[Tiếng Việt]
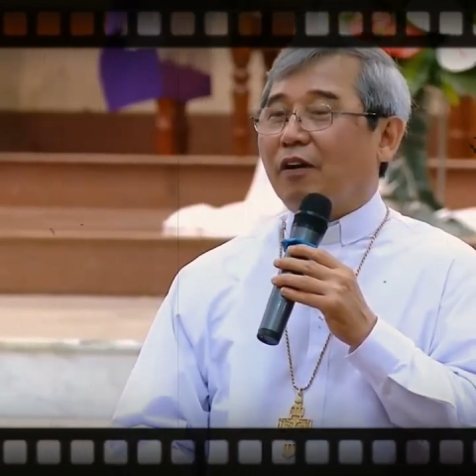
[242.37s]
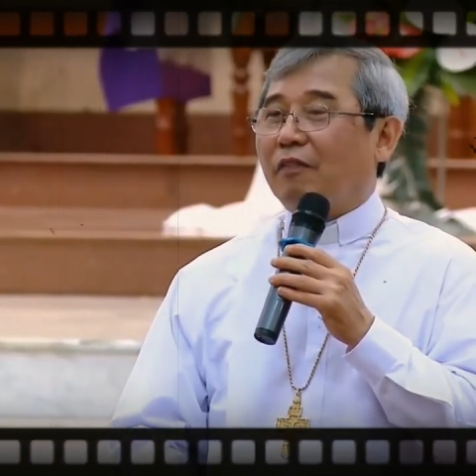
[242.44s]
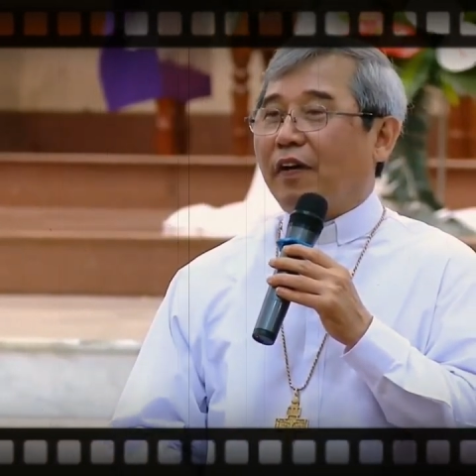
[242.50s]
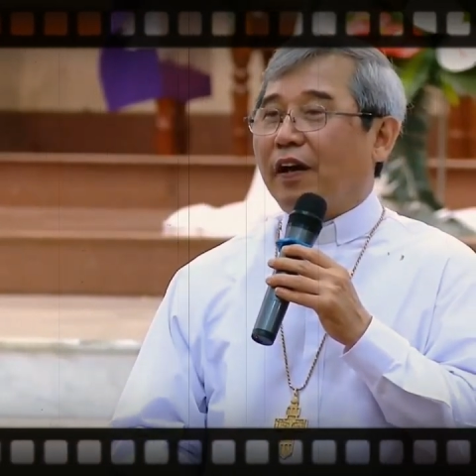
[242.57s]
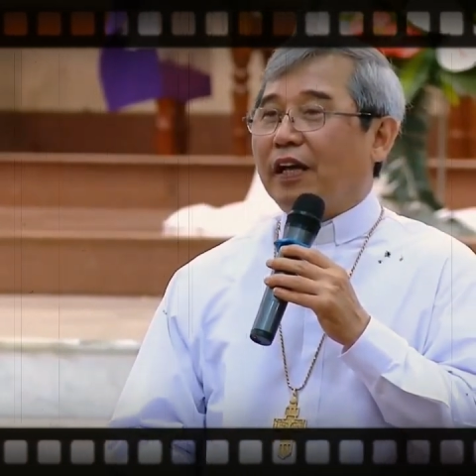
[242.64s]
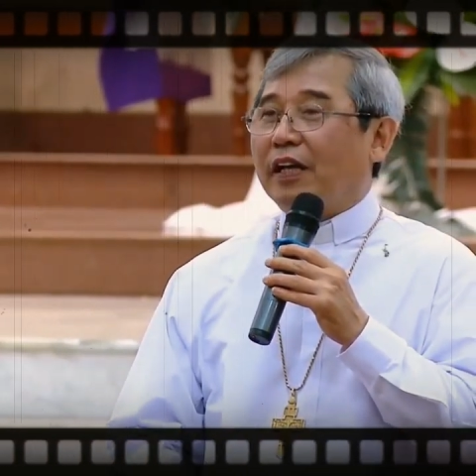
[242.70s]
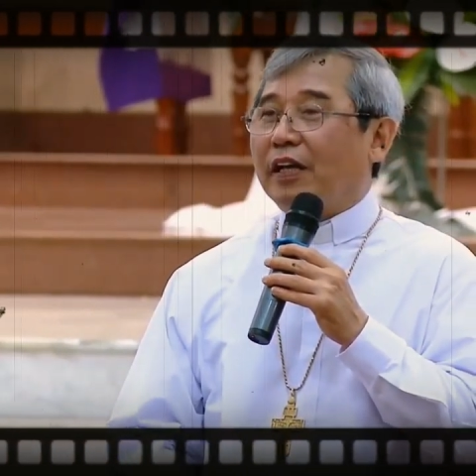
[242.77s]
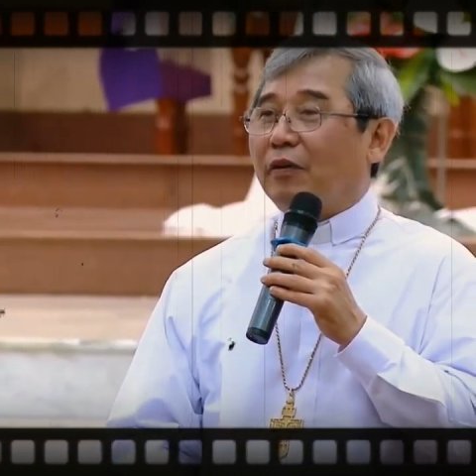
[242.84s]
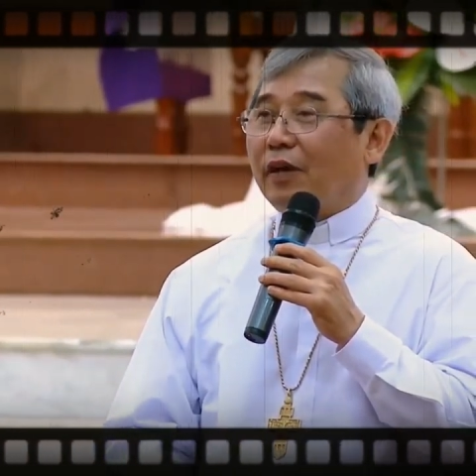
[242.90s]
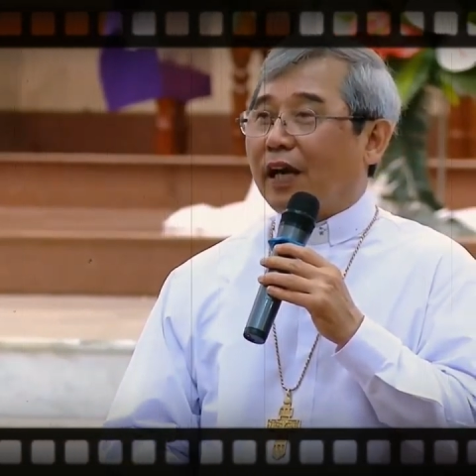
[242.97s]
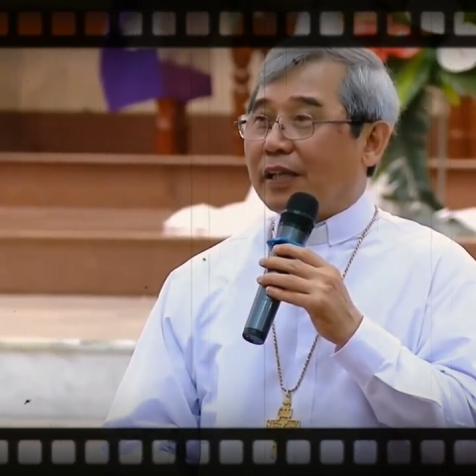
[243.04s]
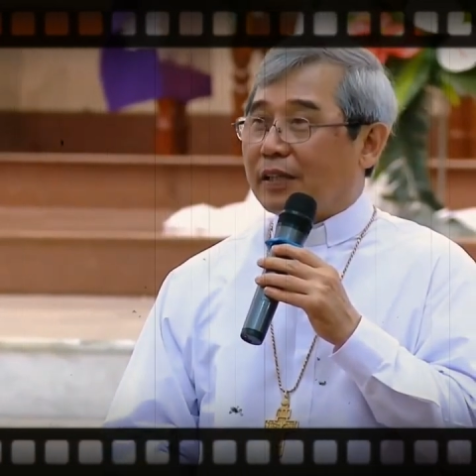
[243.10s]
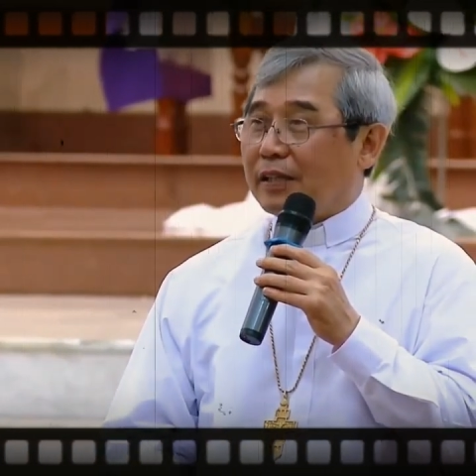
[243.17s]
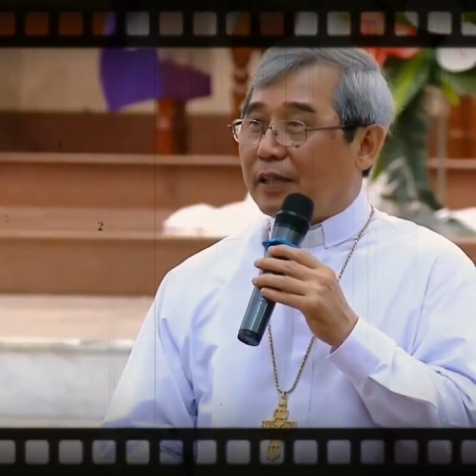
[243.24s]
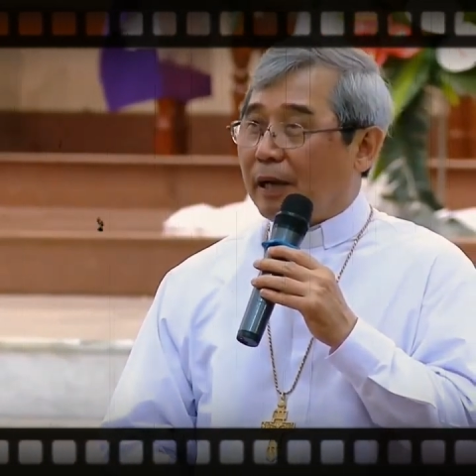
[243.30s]
Đó có phải
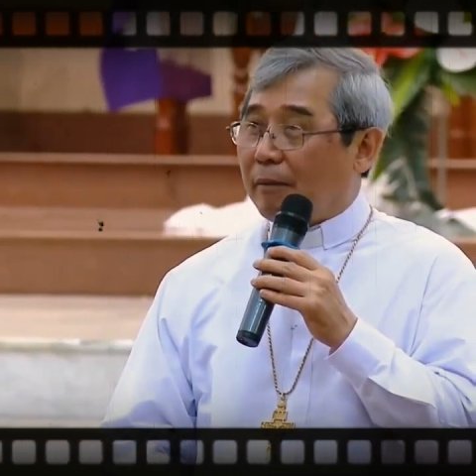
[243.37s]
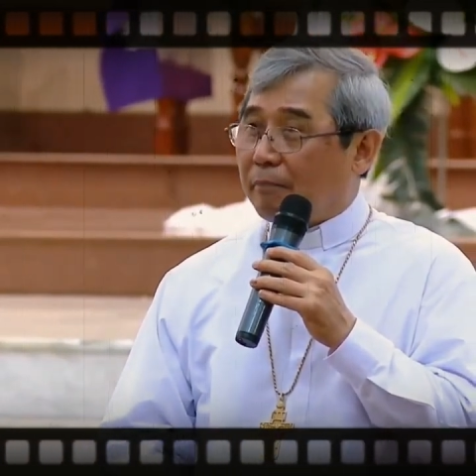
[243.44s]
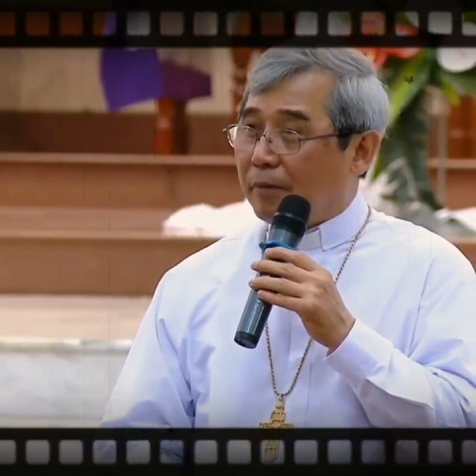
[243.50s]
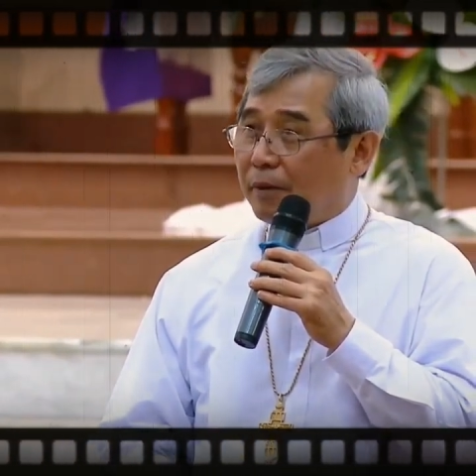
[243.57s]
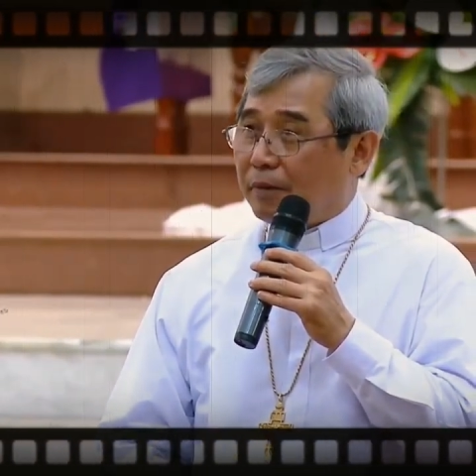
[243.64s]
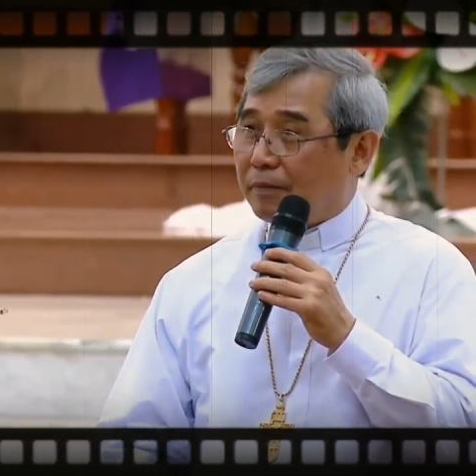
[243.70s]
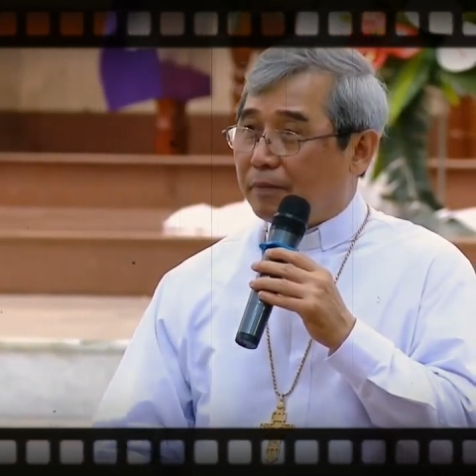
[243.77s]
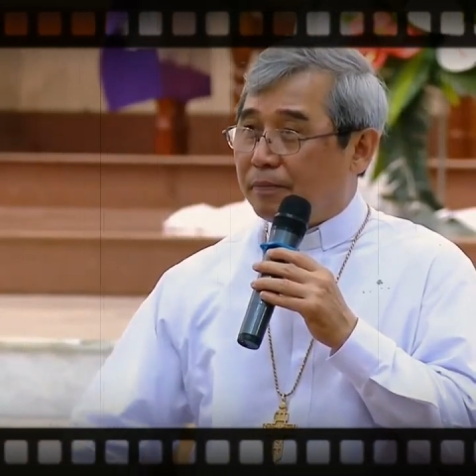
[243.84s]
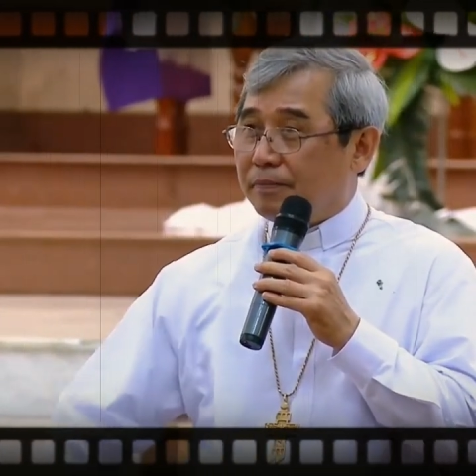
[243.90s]
là điều răn thứ năm